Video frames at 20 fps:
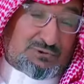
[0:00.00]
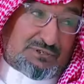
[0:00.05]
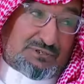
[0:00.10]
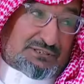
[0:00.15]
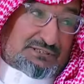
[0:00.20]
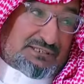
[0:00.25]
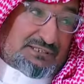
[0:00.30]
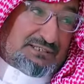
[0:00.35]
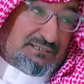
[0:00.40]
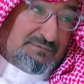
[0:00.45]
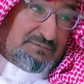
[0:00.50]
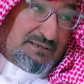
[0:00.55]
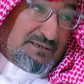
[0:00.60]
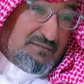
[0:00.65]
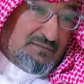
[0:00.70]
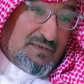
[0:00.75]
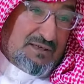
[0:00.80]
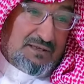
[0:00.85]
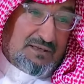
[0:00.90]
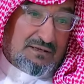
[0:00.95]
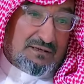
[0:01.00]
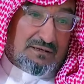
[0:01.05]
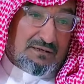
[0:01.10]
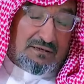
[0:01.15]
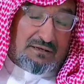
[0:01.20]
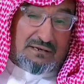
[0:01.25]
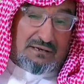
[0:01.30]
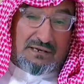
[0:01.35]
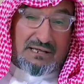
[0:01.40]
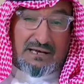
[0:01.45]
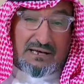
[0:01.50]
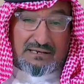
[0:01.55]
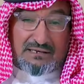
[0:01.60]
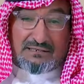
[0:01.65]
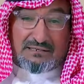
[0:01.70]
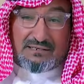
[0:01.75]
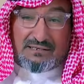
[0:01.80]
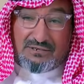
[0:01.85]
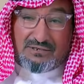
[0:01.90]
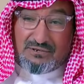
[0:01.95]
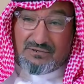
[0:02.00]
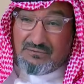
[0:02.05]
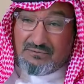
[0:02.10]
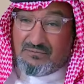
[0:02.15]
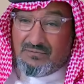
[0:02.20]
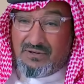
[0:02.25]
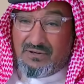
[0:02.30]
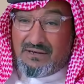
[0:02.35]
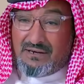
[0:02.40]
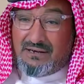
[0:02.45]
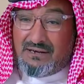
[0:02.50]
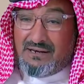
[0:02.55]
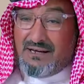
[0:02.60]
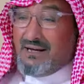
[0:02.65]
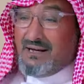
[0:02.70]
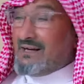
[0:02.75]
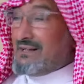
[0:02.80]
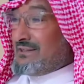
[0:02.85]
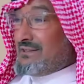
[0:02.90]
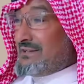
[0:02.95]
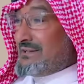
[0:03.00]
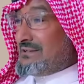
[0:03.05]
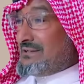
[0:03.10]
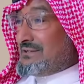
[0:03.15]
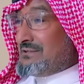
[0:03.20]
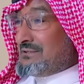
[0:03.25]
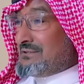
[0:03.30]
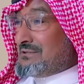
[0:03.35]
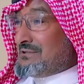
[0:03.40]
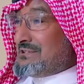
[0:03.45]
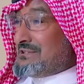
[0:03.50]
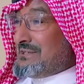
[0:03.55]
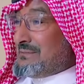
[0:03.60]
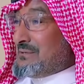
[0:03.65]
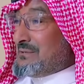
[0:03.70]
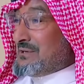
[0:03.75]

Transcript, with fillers: الطيبه لب عينك لكن اليوم حاضر ادباء